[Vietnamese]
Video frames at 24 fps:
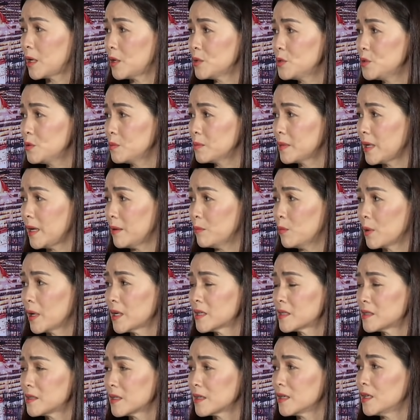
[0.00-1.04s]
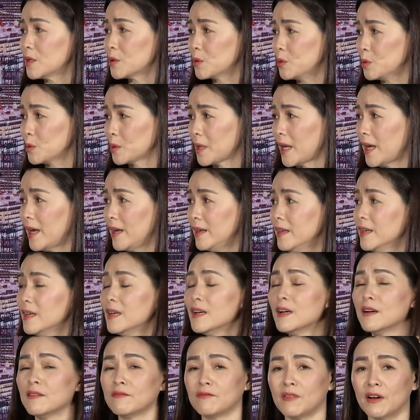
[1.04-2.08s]
cáo chung này một cách rất là cụ thể
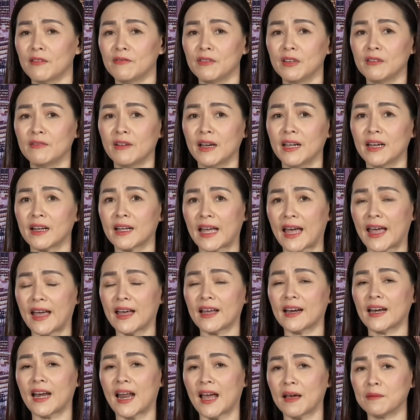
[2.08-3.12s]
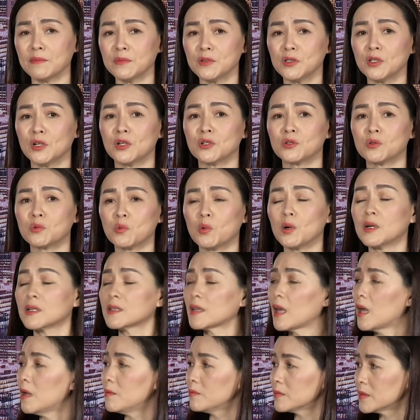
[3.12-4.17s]
và vì vậy càng làm cho Trung Quốc
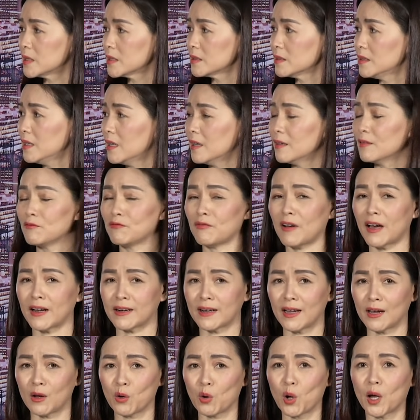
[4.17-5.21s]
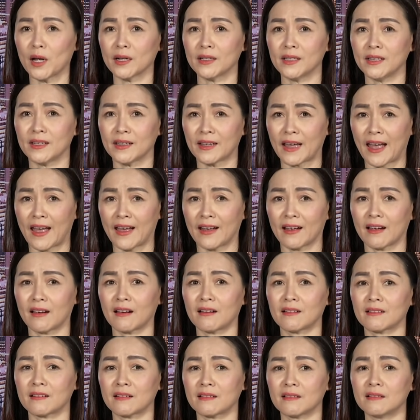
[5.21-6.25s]
thêm tức giận và Đài Loan thì càng
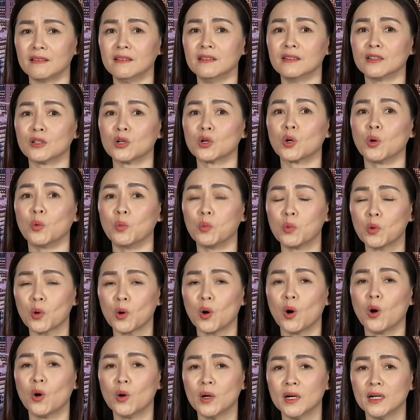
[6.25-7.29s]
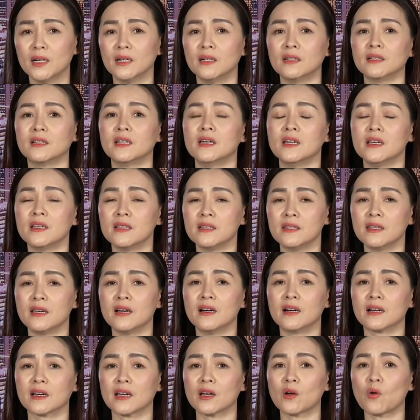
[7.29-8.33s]
được củng cố hơn
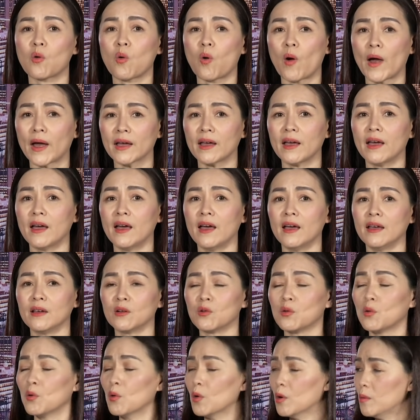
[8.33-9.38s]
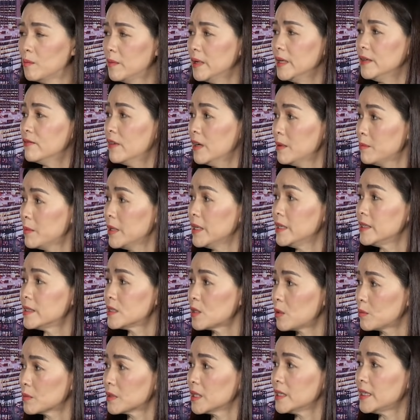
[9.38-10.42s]
nhờ cái quan hệ của Mỹ với Mỹ
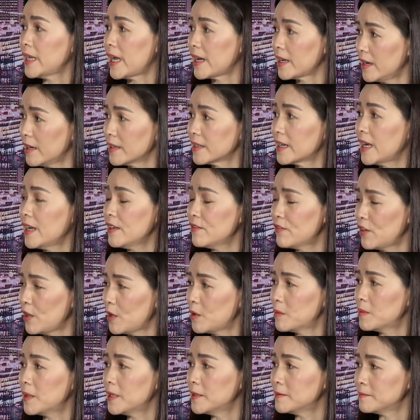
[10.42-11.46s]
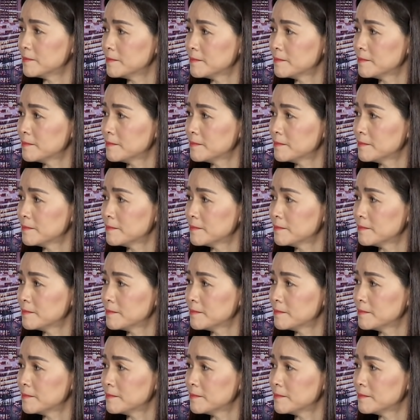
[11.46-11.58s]
trong thời gian gần đây phải không ạ?